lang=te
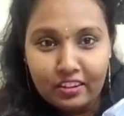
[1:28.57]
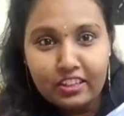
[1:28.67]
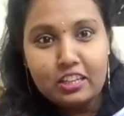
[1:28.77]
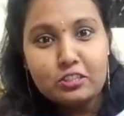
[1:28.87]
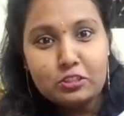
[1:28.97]

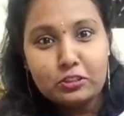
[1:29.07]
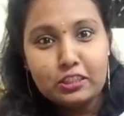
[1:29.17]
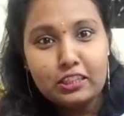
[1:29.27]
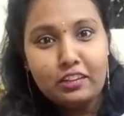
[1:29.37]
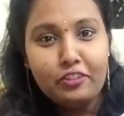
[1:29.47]
వీటిని
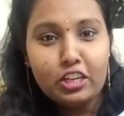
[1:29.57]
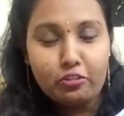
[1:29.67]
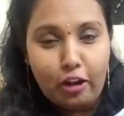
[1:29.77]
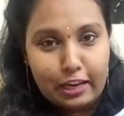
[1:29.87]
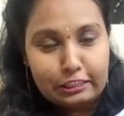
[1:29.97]
చూడండి
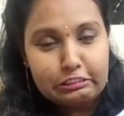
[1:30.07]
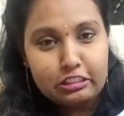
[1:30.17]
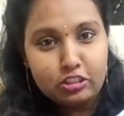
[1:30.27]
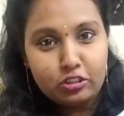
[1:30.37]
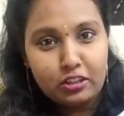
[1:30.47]
వీటి
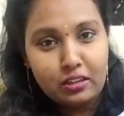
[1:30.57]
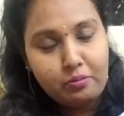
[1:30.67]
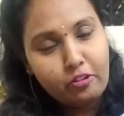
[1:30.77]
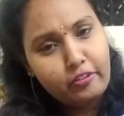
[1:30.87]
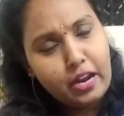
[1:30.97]
క్వాలిటీని చూడండి
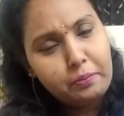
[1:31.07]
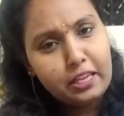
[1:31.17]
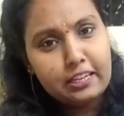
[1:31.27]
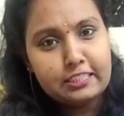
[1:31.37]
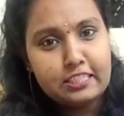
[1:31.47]
ఒకవేళ
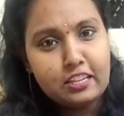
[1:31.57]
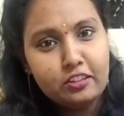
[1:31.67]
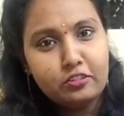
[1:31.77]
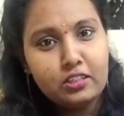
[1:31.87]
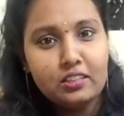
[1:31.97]
మీకు నచ్చినాయి
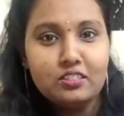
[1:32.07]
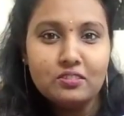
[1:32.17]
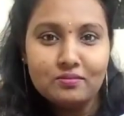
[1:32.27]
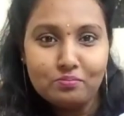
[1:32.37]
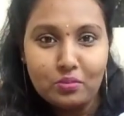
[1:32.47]
అనుకోండి
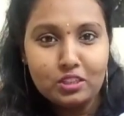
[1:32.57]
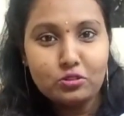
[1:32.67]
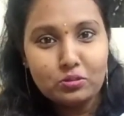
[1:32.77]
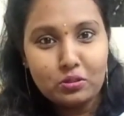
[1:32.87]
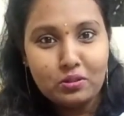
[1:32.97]
మీరు
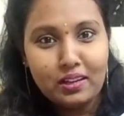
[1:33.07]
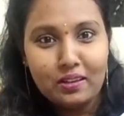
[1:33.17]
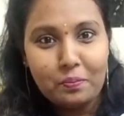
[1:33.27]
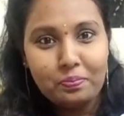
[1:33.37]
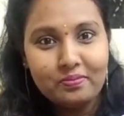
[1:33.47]
చూసుకోండి
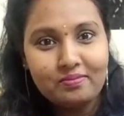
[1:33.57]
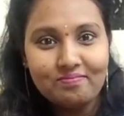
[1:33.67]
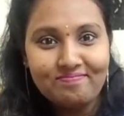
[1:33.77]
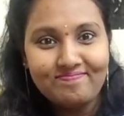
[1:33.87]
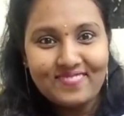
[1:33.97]

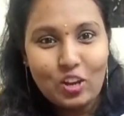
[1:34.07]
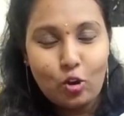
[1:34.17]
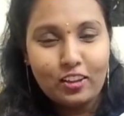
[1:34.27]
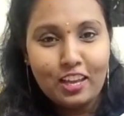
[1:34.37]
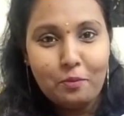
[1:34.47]

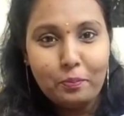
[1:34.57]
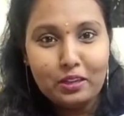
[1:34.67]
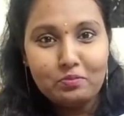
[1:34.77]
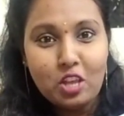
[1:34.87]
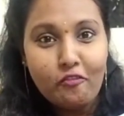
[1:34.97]
ఓకే
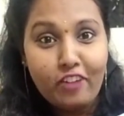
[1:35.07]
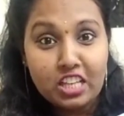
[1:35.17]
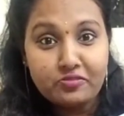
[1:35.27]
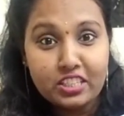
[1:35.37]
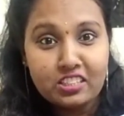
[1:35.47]
మనం
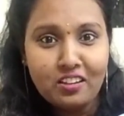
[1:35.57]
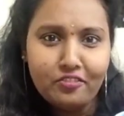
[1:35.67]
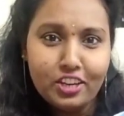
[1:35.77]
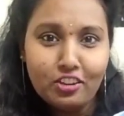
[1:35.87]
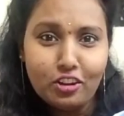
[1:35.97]
ఫాస్ట్ ఫాస్ట్గా
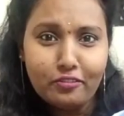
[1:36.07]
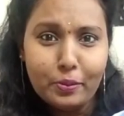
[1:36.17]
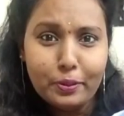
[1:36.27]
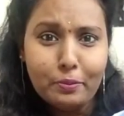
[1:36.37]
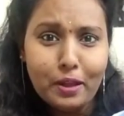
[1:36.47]
వీడియోలోకి
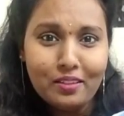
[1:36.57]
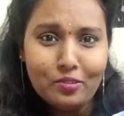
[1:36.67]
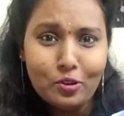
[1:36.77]
వెళ్ళిపోదామా